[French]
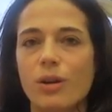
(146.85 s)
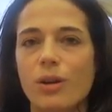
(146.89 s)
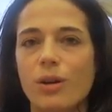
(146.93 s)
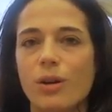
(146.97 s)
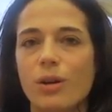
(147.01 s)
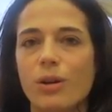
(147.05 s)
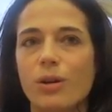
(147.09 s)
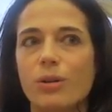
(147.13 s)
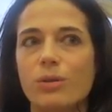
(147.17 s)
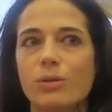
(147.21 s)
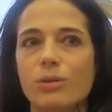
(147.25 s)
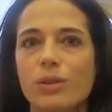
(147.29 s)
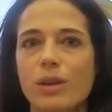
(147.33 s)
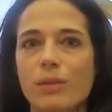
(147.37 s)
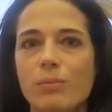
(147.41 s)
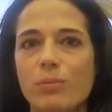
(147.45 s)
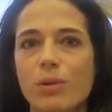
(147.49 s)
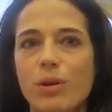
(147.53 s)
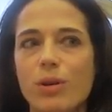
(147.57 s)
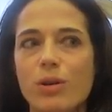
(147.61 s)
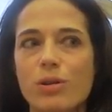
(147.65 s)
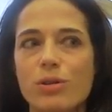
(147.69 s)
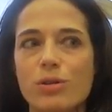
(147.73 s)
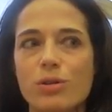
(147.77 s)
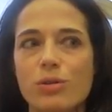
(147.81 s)
Euh, une
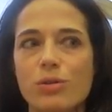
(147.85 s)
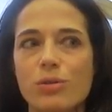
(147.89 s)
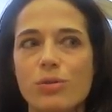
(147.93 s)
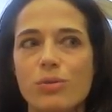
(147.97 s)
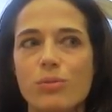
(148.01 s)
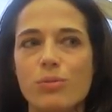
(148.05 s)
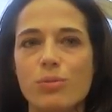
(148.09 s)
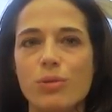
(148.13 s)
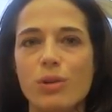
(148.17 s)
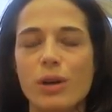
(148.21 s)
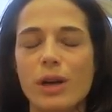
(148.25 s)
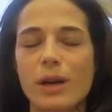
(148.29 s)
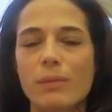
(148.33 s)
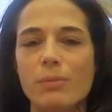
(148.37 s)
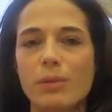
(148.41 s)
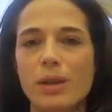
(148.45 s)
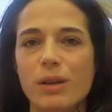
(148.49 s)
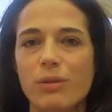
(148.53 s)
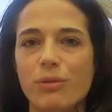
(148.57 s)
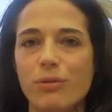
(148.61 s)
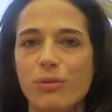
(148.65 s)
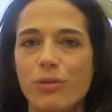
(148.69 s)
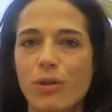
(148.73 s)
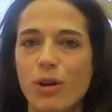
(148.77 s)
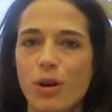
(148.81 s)
approche qu'on pourrait
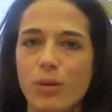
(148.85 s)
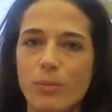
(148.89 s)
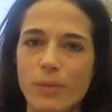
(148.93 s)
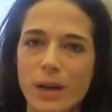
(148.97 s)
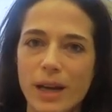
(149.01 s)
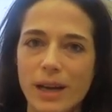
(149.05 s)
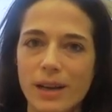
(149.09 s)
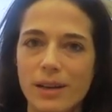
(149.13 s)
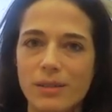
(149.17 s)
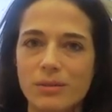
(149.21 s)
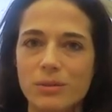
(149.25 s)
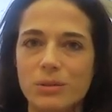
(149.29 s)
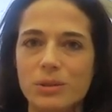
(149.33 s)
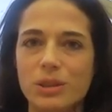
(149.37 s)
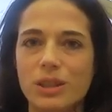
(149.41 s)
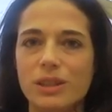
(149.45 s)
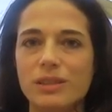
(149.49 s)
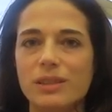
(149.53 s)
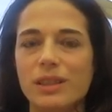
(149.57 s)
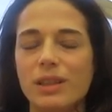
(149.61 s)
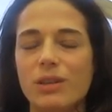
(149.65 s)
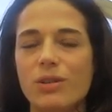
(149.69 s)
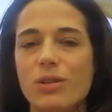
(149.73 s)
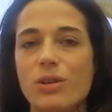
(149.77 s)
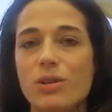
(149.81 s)
appeler formelle, où
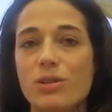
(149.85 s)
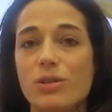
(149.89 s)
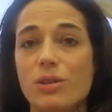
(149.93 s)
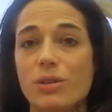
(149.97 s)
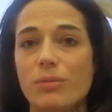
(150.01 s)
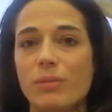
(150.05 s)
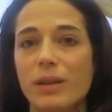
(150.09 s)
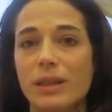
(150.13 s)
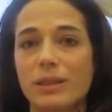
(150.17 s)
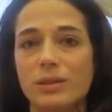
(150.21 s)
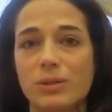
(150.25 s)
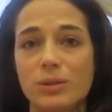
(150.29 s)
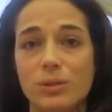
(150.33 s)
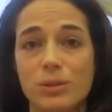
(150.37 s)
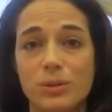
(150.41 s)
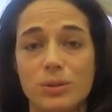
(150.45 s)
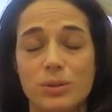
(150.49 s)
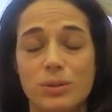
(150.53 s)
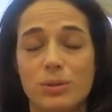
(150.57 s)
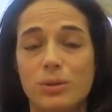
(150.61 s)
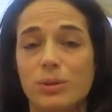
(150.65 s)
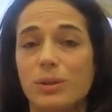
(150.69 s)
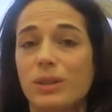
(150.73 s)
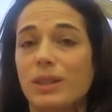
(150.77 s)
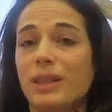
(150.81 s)
j'interroge ben,
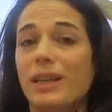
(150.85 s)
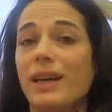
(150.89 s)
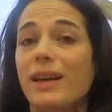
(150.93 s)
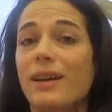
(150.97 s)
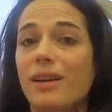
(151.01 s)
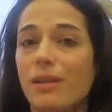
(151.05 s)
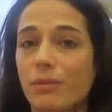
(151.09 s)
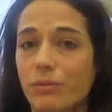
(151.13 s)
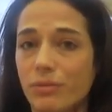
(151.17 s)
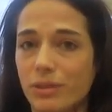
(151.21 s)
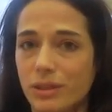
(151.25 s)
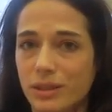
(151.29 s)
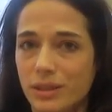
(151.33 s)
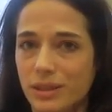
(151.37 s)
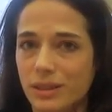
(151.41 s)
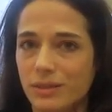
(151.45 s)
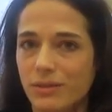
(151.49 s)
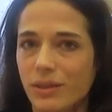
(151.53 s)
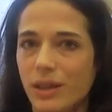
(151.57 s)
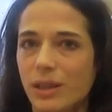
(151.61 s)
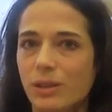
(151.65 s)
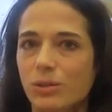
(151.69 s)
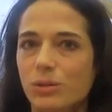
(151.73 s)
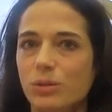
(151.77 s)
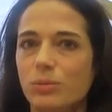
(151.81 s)
ce qu'est un
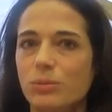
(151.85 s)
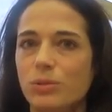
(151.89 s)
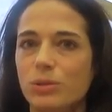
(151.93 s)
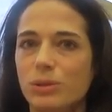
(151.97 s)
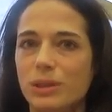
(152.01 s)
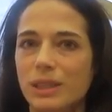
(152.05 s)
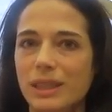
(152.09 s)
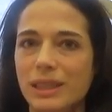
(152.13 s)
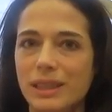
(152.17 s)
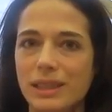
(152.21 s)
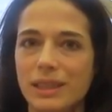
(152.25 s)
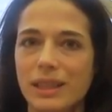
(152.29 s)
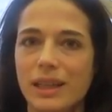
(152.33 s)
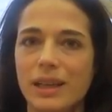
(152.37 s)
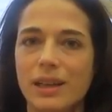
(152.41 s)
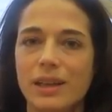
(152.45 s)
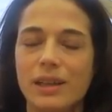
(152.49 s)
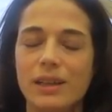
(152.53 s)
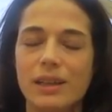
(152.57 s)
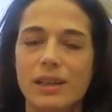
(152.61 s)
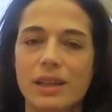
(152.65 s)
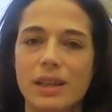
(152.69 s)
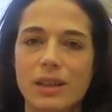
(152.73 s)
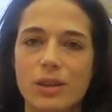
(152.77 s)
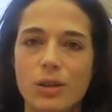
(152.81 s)
festival de musique
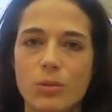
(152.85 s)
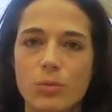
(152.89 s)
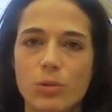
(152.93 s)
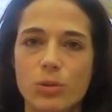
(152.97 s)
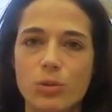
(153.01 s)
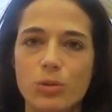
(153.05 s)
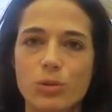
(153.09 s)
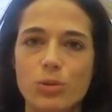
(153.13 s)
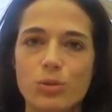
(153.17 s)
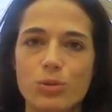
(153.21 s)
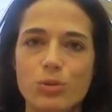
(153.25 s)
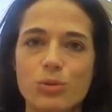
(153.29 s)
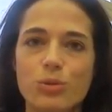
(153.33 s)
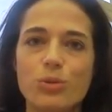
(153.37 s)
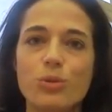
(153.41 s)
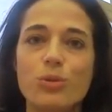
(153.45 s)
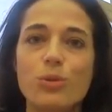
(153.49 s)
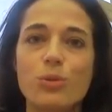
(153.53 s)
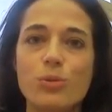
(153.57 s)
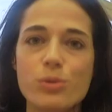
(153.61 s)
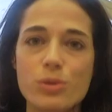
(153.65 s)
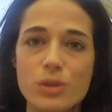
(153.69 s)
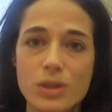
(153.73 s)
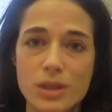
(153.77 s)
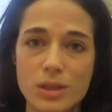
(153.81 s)
et comment se sont
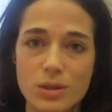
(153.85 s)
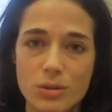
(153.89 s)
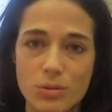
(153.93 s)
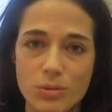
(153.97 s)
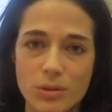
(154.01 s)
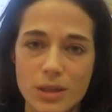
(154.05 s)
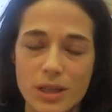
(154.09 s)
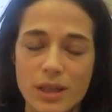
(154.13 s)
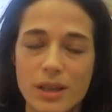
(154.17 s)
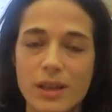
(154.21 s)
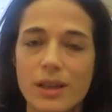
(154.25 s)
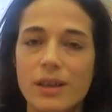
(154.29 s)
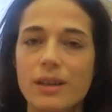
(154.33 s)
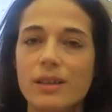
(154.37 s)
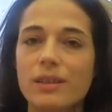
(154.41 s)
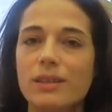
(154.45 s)
constituées